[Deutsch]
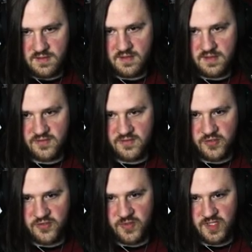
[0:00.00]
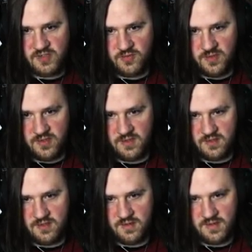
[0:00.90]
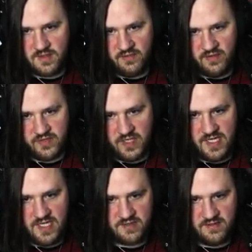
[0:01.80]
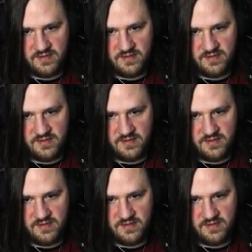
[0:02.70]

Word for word: Das solltest du nicht tun. Der wirft Granaten.